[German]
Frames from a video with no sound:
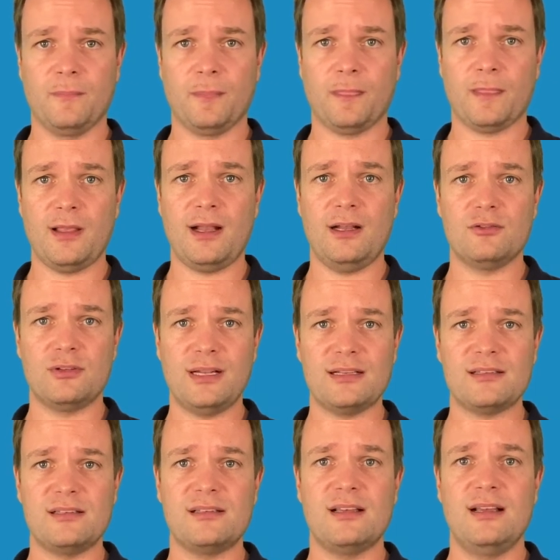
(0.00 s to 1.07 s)
Ja, also
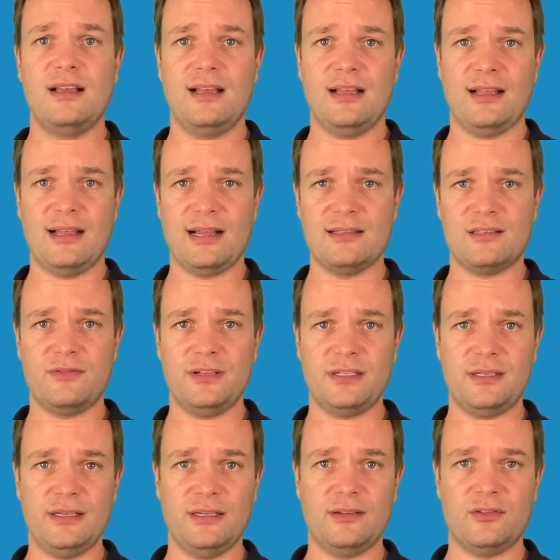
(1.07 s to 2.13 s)
das ist ganz
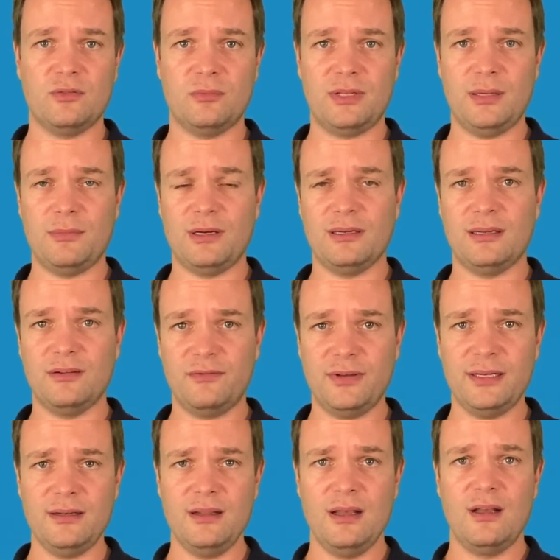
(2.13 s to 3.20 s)
wichtig zum Thema
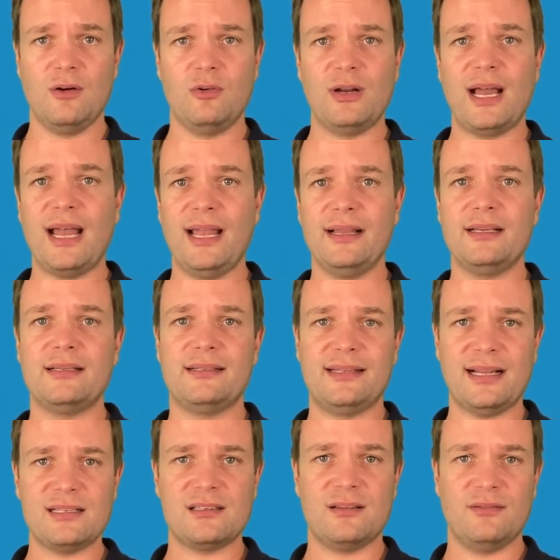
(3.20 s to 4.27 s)
Gewinn und eigentlich
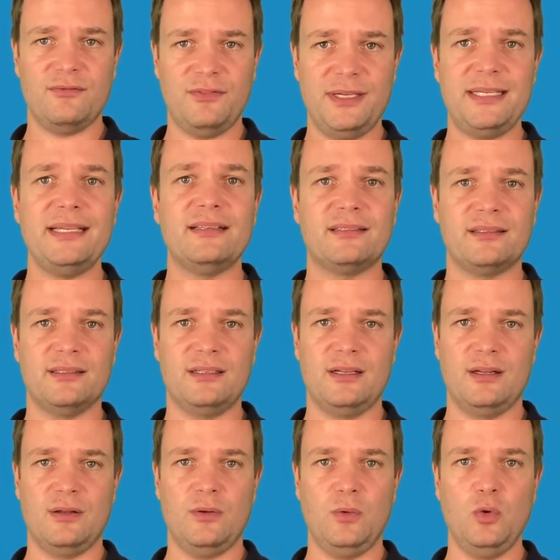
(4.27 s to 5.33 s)
das Wichtigste
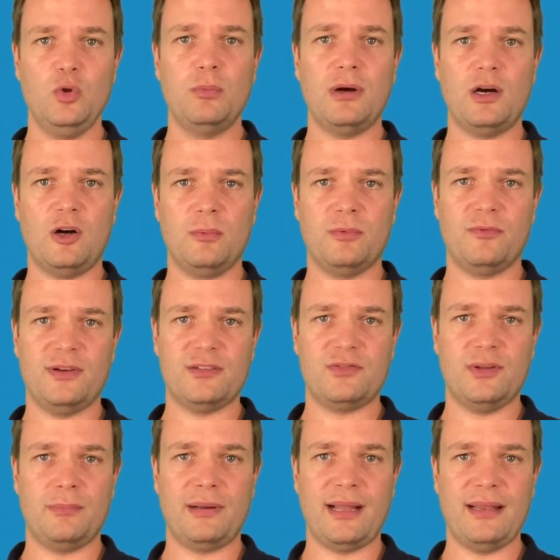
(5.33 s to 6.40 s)
überhaupt, was
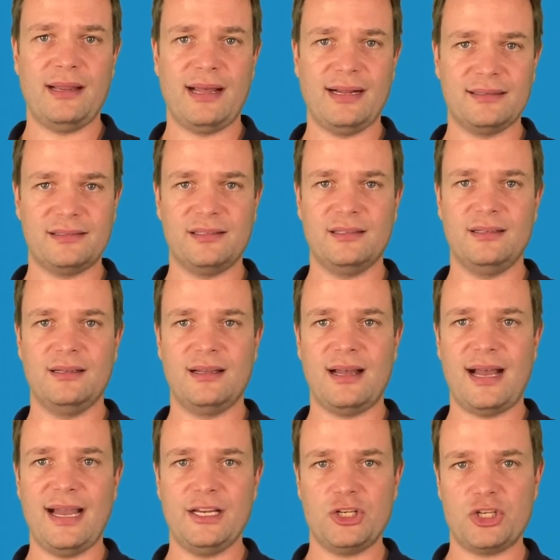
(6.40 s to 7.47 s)
wir bei einer Aktie
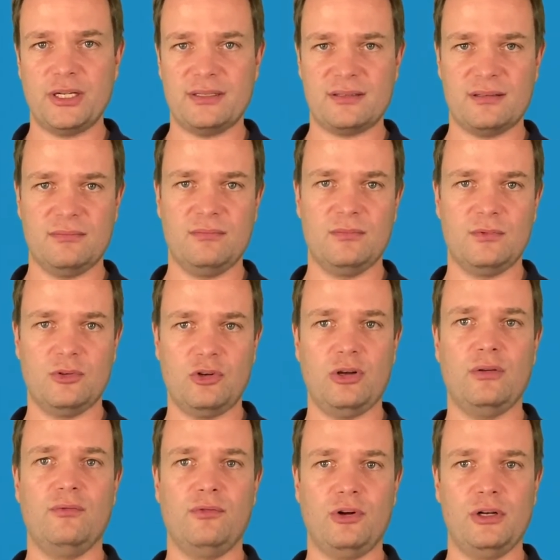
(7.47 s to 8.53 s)
einschätzen
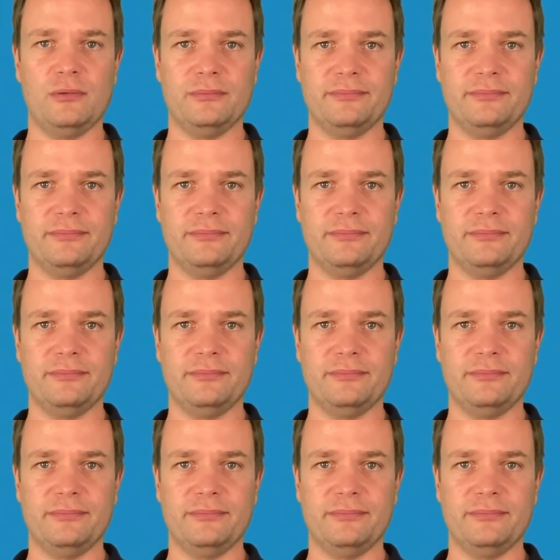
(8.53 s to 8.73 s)
können wollen.